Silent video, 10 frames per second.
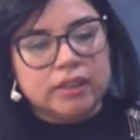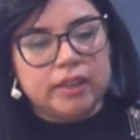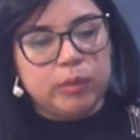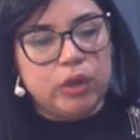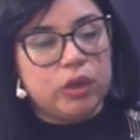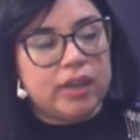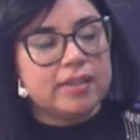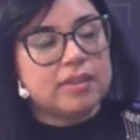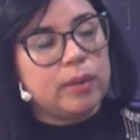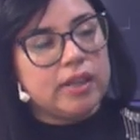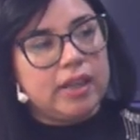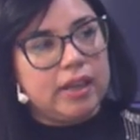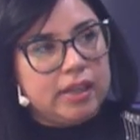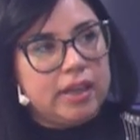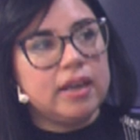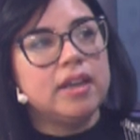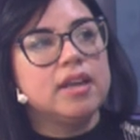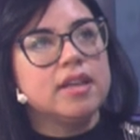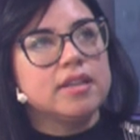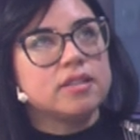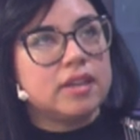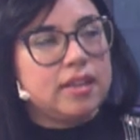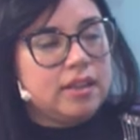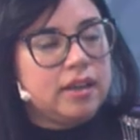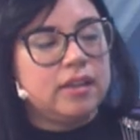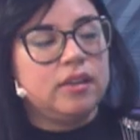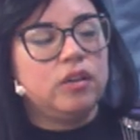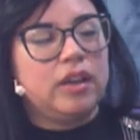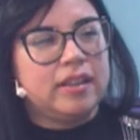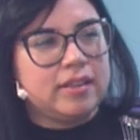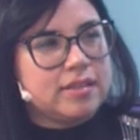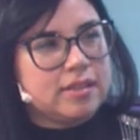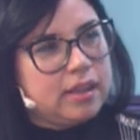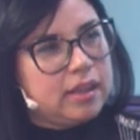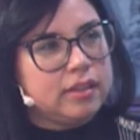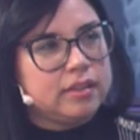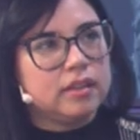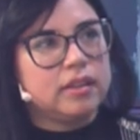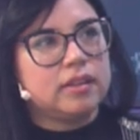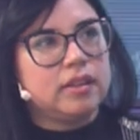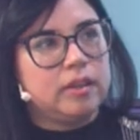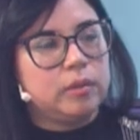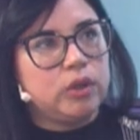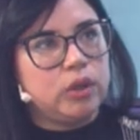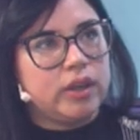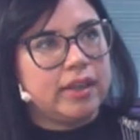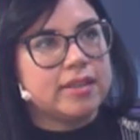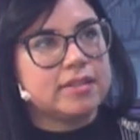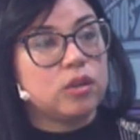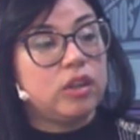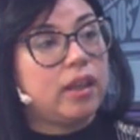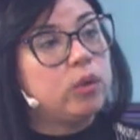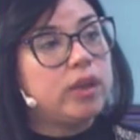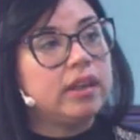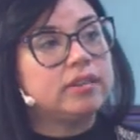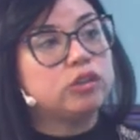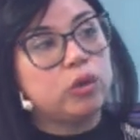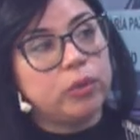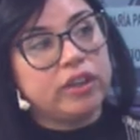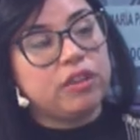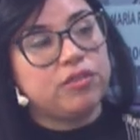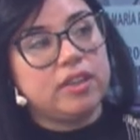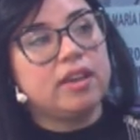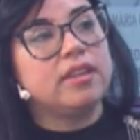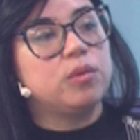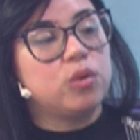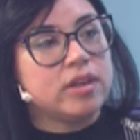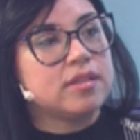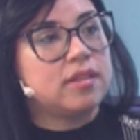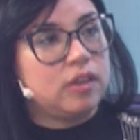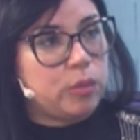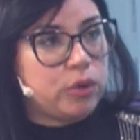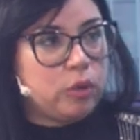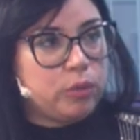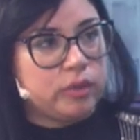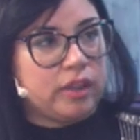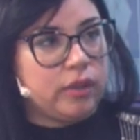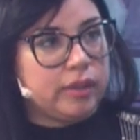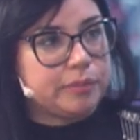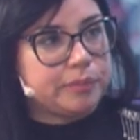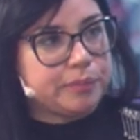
Tenemos lo que es albañilería, sanitario, electricidad, tenemos lo que es soldadura, topografía y dibujo asistido por computadora.